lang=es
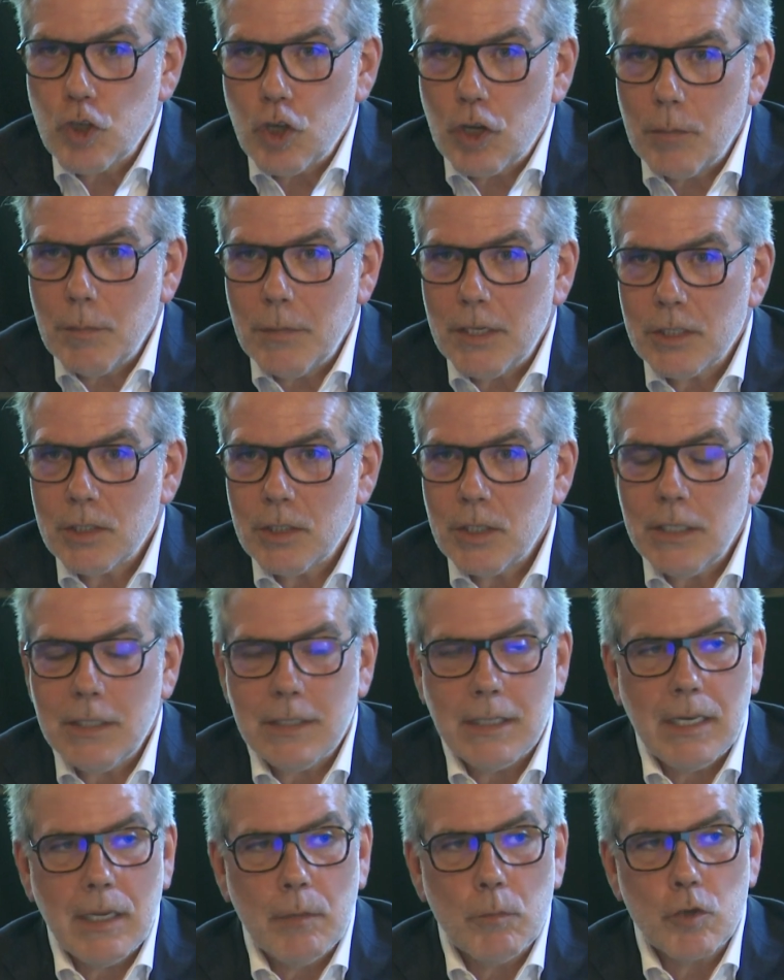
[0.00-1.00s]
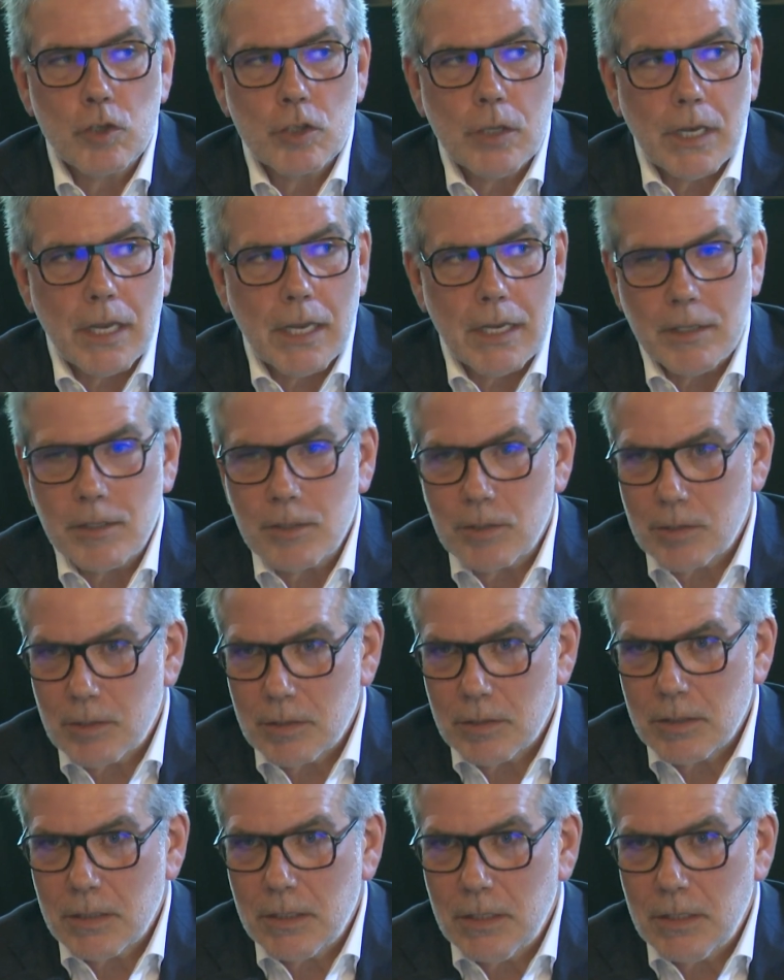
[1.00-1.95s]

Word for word: normas y tenemos leyes.